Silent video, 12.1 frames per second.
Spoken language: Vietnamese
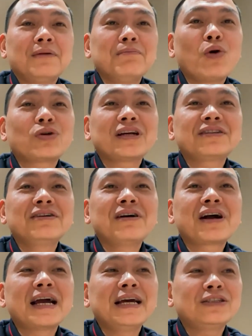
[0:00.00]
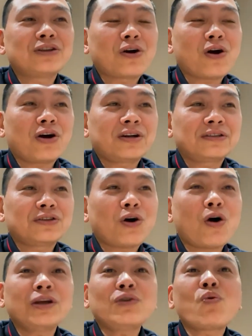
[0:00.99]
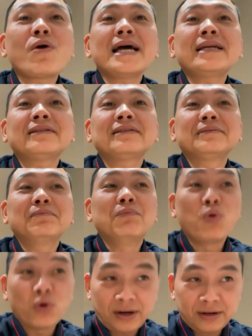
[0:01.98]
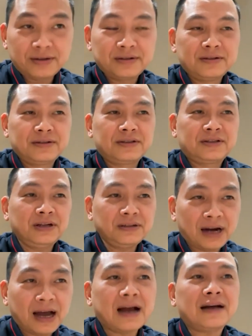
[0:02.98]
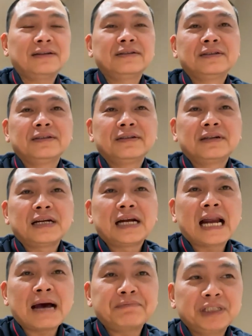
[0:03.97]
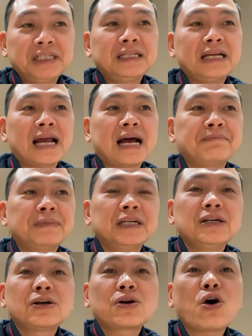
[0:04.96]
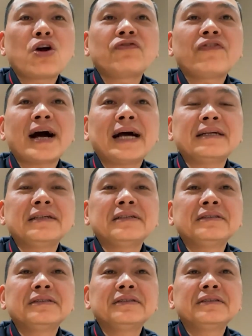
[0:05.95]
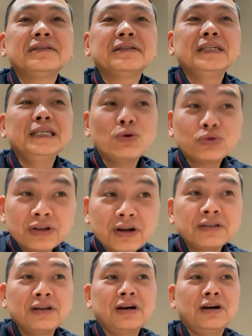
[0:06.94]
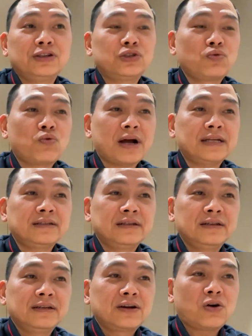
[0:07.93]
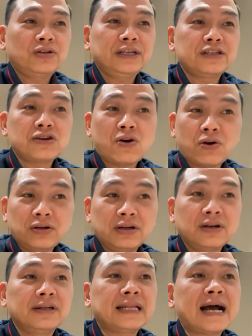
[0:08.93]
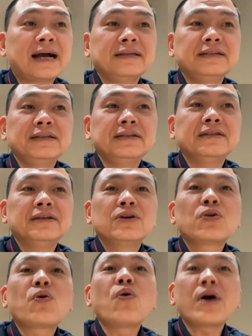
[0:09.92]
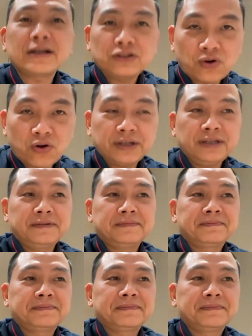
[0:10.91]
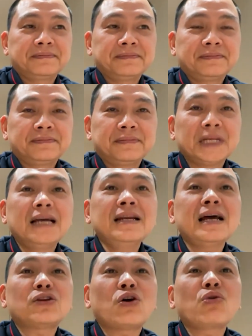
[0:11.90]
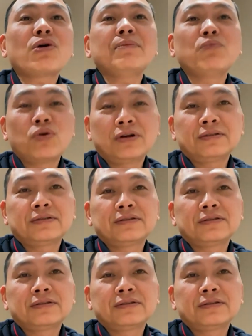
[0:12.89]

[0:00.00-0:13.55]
Một là thừa kế cho con thói quen muốn, tức là làm gì thì làm, con phải yêu thương những người xung quanh, có thể cho được người ta cái gì, cố gắng cho đi. Đấy là thói quen muốn.